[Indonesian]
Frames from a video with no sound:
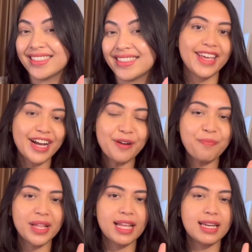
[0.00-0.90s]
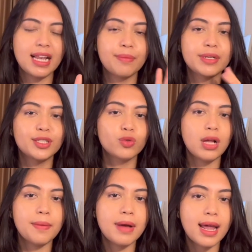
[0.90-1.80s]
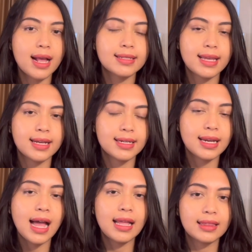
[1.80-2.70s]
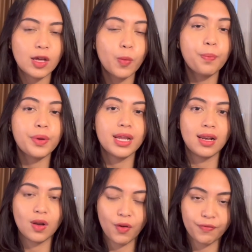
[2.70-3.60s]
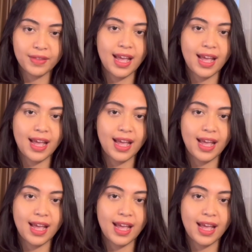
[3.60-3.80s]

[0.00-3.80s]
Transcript: Yang keempat adalah menjual barang second atau pre-love.